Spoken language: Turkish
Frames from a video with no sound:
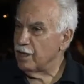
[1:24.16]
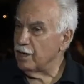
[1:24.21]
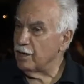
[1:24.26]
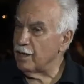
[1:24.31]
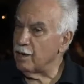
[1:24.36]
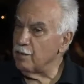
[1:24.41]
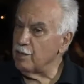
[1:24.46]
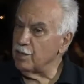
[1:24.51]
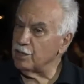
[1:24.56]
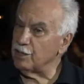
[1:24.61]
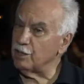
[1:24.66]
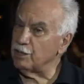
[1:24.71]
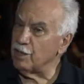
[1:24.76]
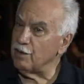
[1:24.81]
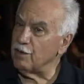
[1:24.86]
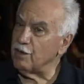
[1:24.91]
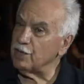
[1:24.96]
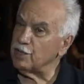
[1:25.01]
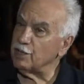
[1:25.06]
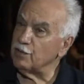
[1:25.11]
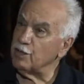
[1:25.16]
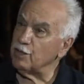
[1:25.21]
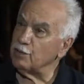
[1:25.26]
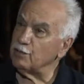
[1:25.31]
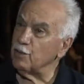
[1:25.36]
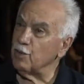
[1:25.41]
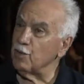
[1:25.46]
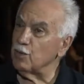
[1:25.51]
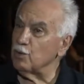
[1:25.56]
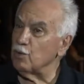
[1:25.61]
E, ama yavaş
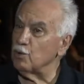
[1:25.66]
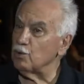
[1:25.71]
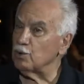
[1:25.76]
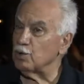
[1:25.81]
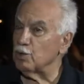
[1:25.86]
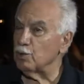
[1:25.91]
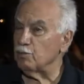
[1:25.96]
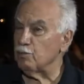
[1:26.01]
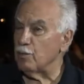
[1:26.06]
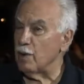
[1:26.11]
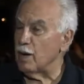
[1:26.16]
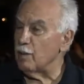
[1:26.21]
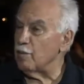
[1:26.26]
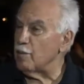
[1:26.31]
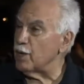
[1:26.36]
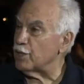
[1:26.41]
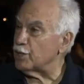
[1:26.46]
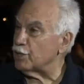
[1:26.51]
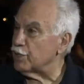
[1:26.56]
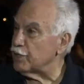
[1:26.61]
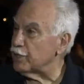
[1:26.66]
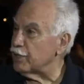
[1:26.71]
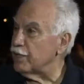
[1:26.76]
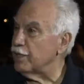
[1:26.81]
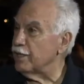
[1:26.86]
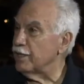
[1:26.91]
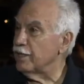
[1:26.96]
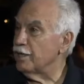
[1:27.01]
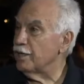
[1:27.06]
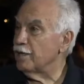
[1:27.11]
yavaş böyle göz kırpmaya başladı.